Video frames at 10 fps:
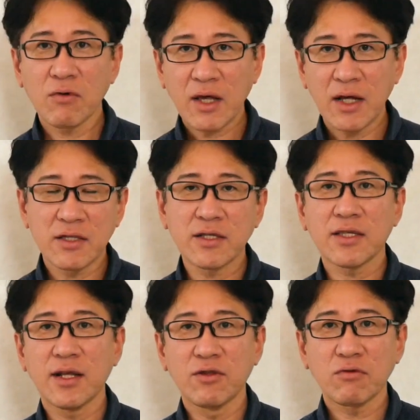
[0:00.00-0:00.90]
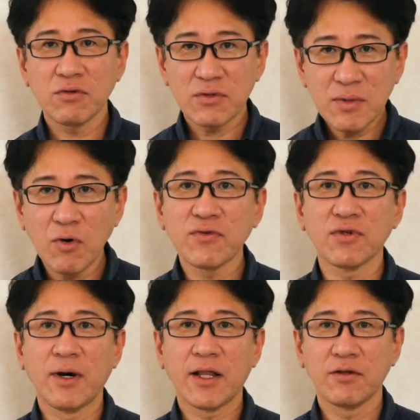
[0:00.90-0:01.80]
これがデッサン力にも
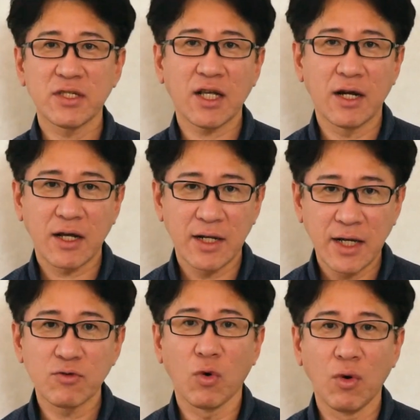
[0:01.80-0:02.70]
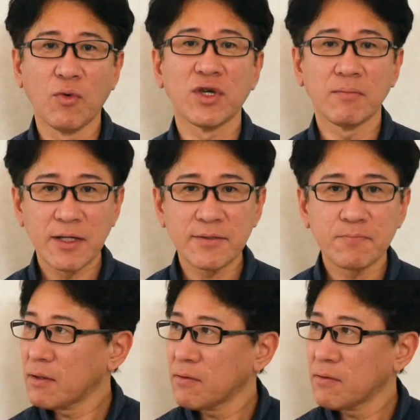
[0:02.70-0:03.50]
含まれる力かなと思います。